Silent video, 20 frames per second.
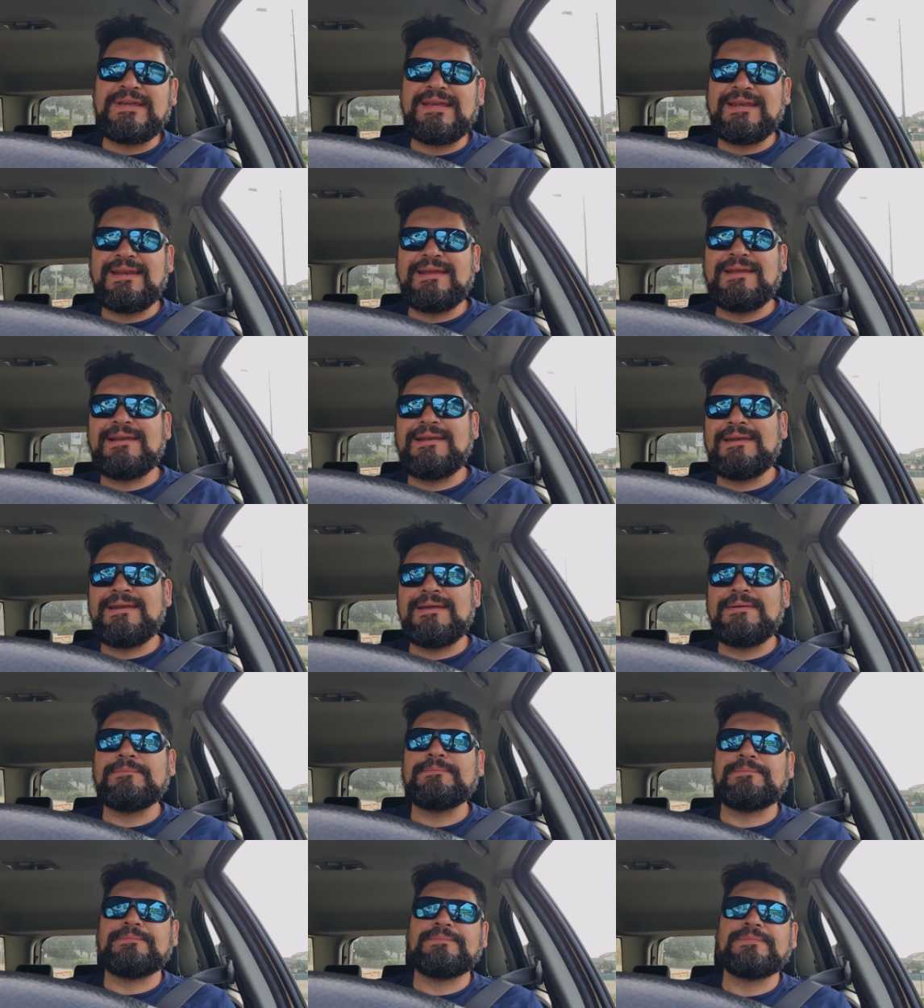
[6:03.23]
Irilli,
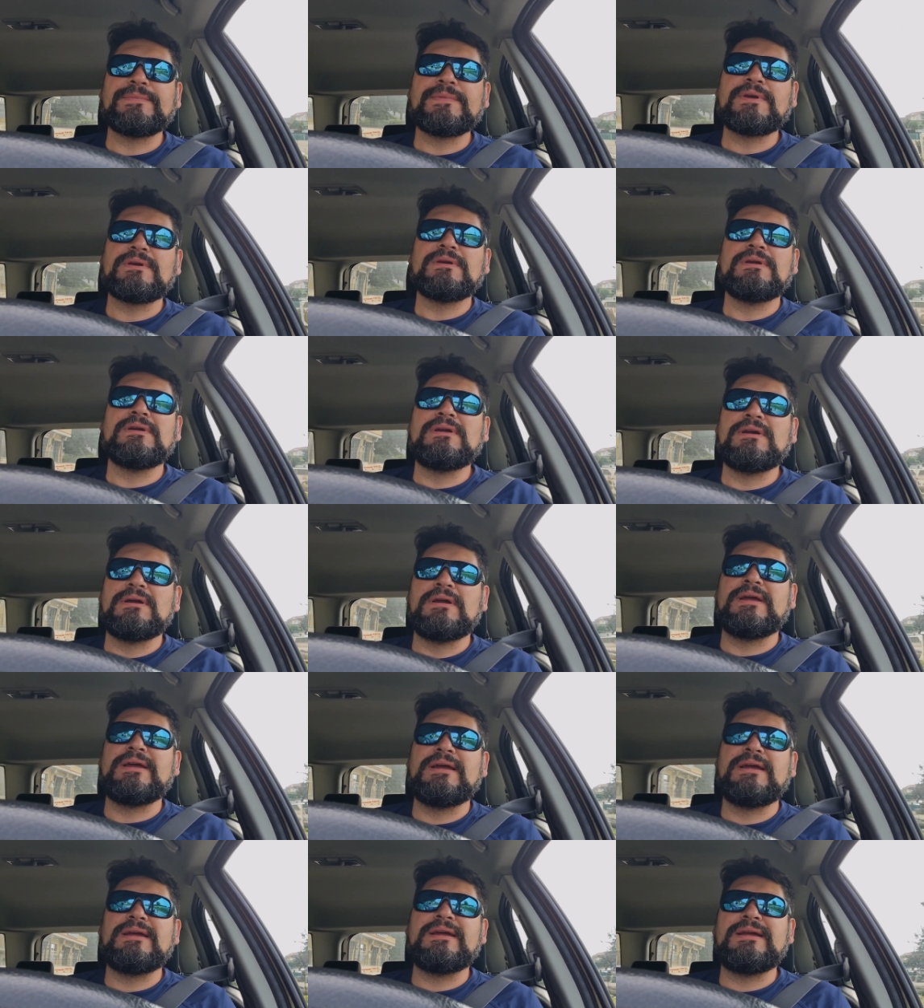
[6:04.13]

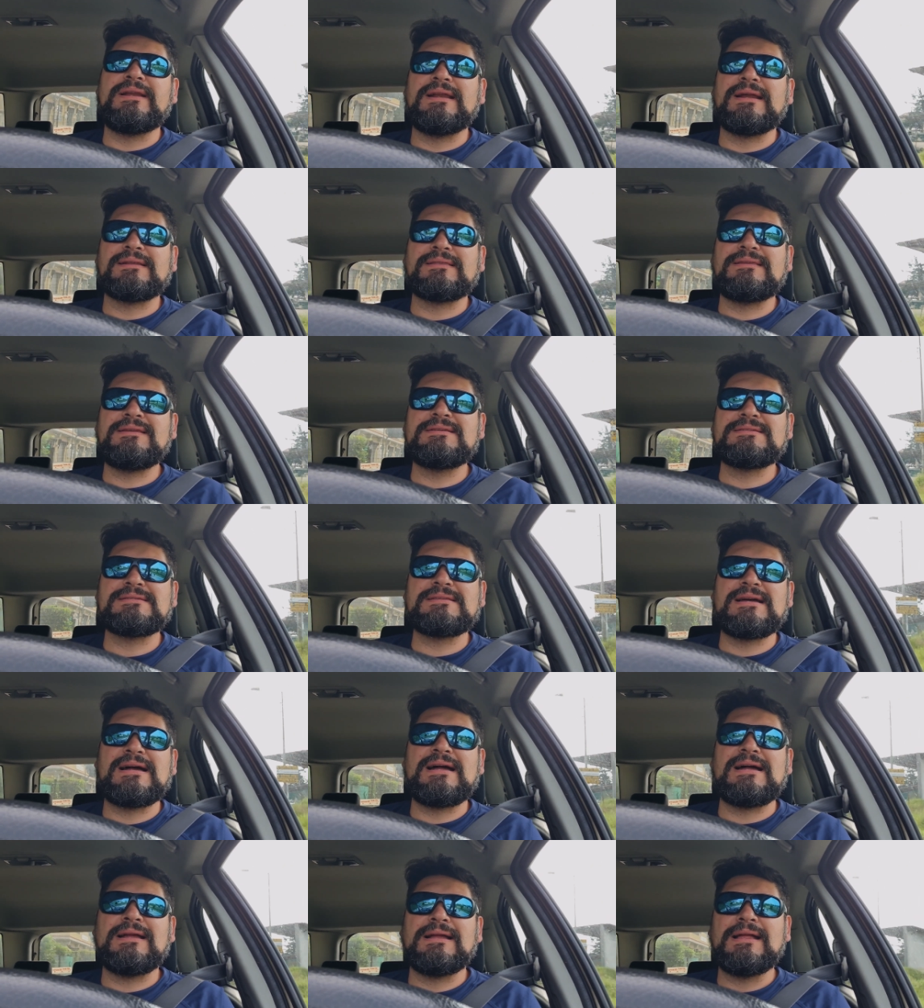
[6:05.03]
eh,
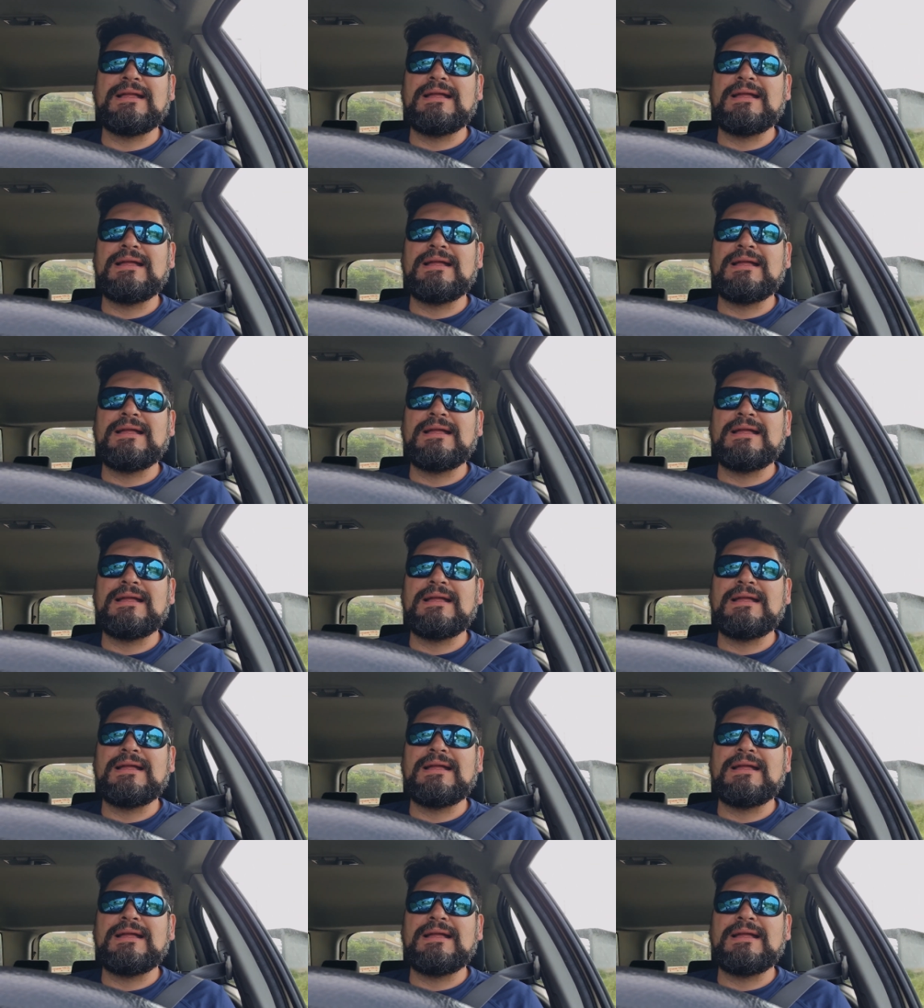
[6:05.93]
l'artista